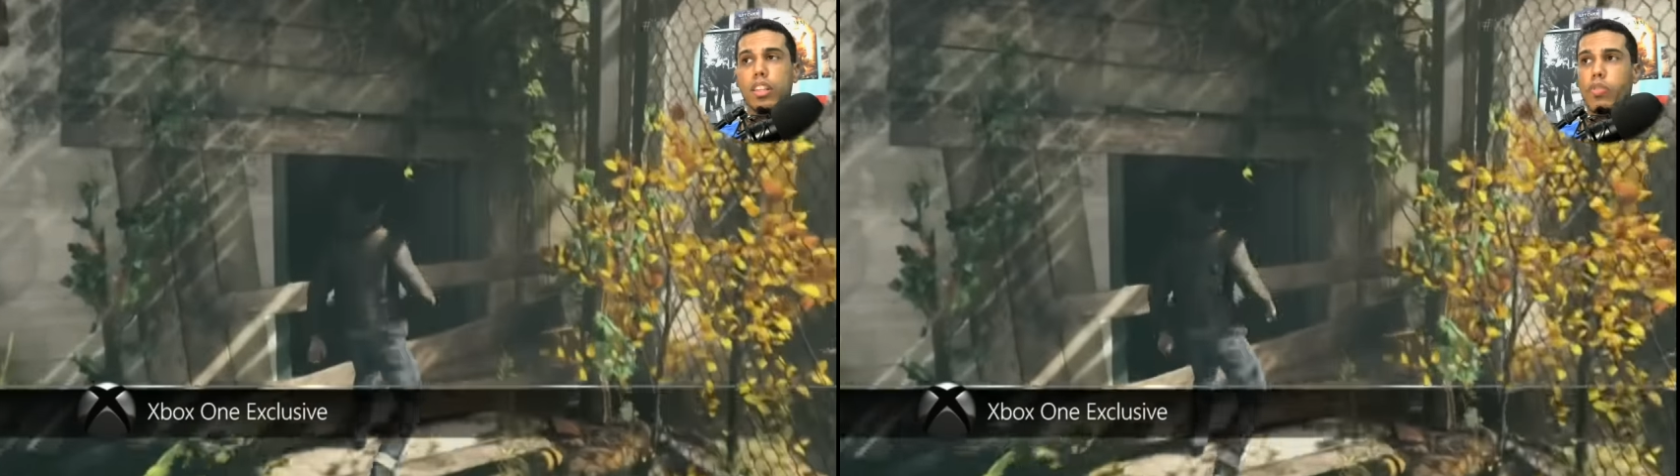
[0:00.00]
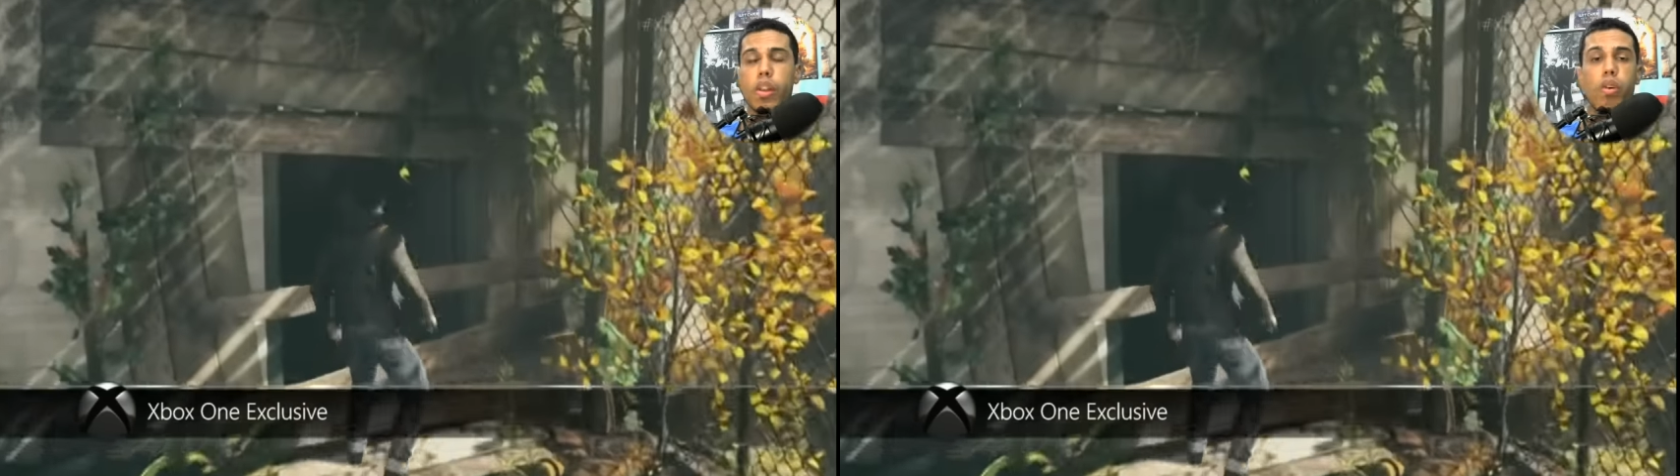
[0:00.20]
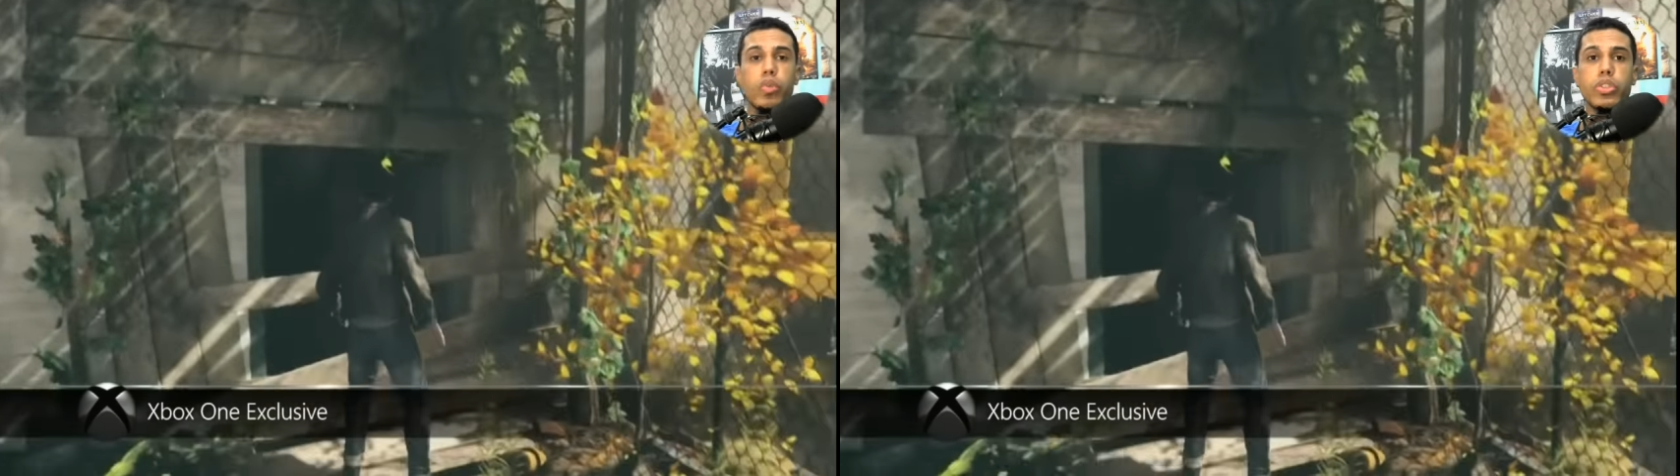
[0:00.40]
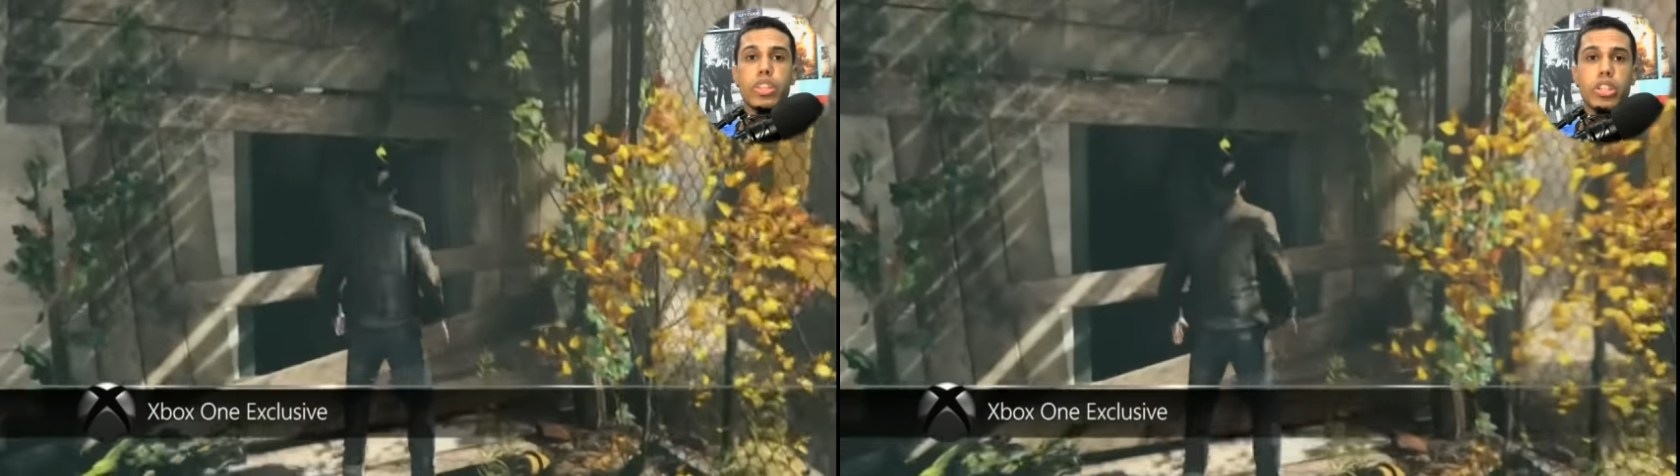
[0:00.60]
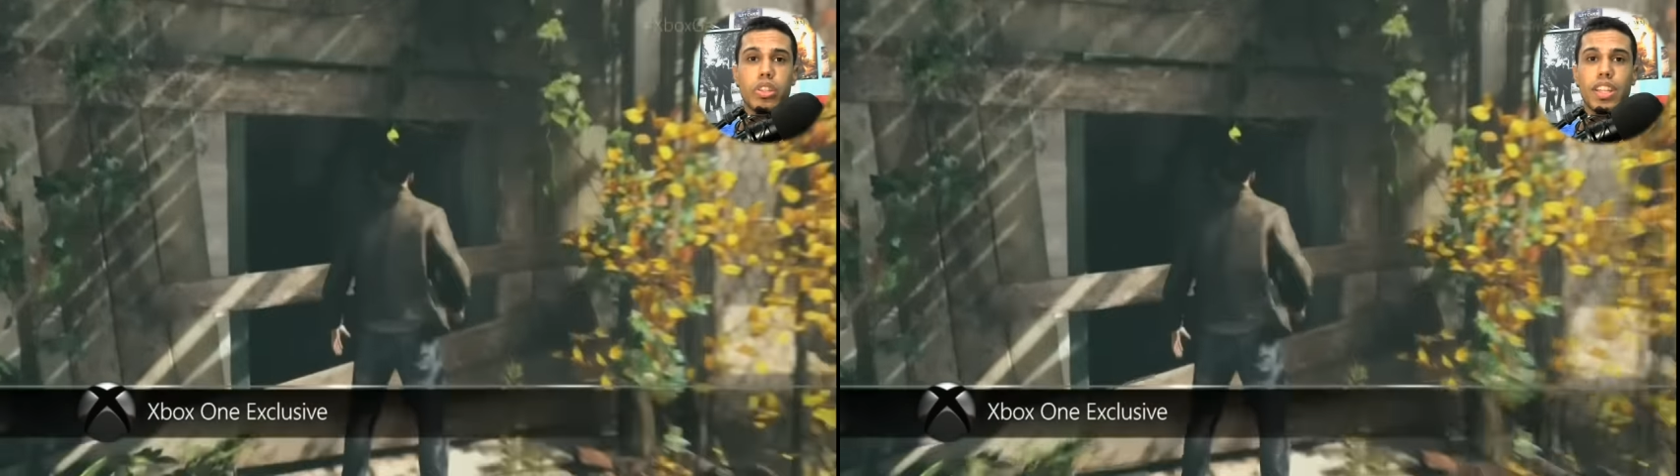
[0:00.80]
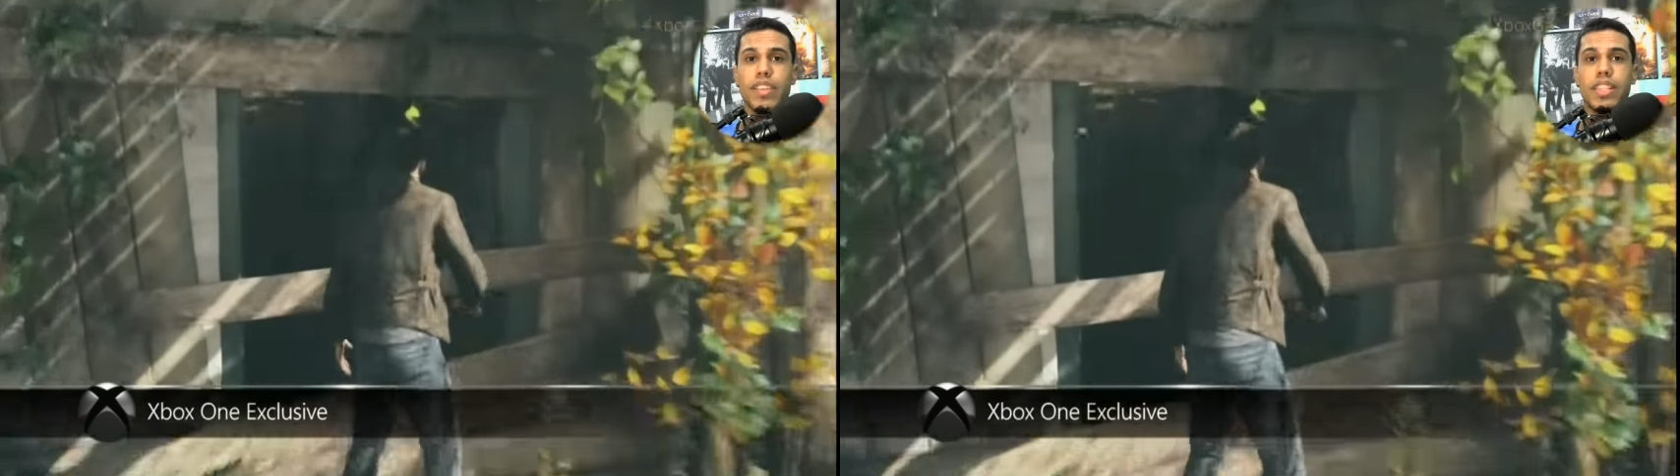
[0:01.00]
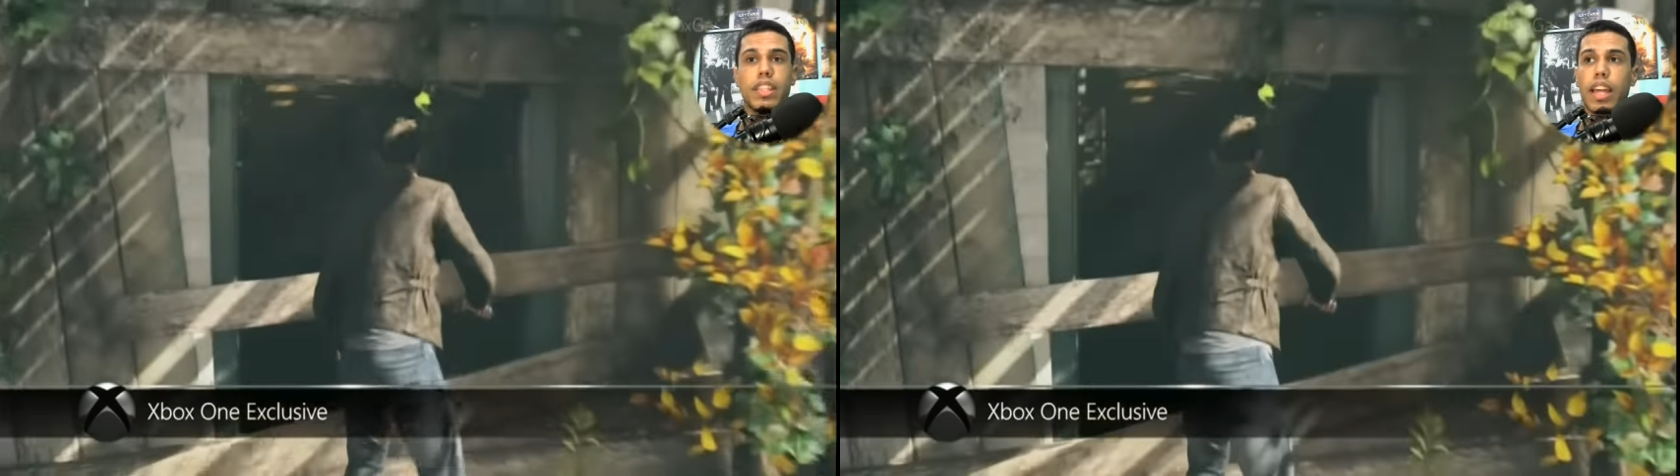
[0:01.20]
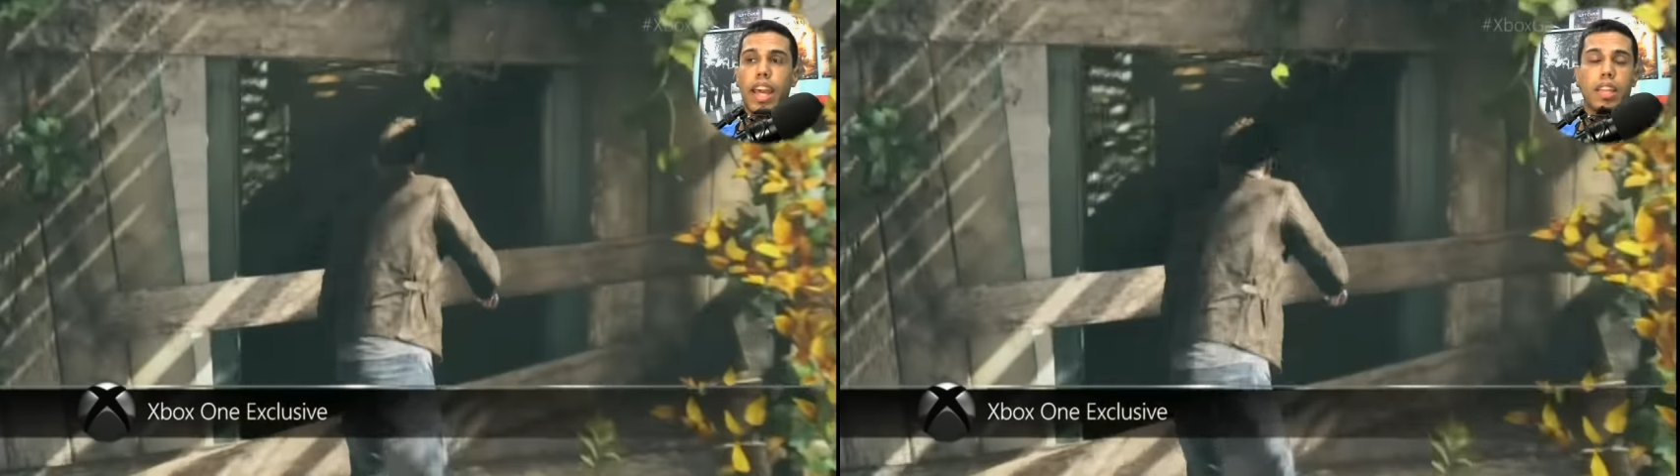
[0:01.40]
tiveram alguns dias que eu tava sem
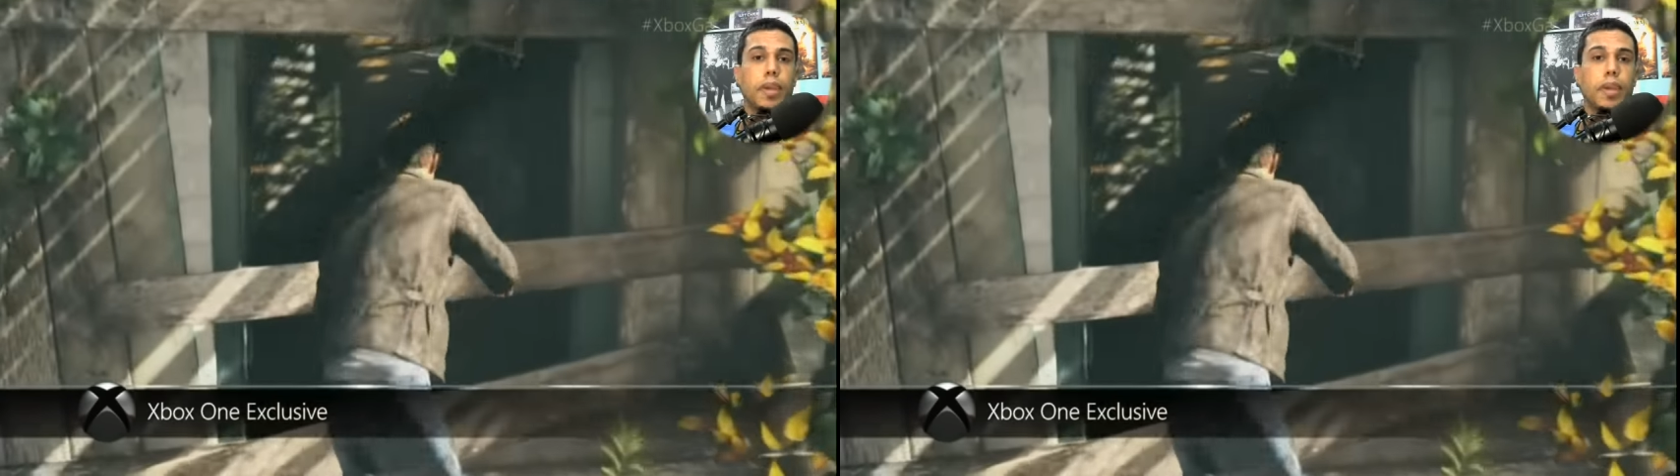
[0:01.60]
internet,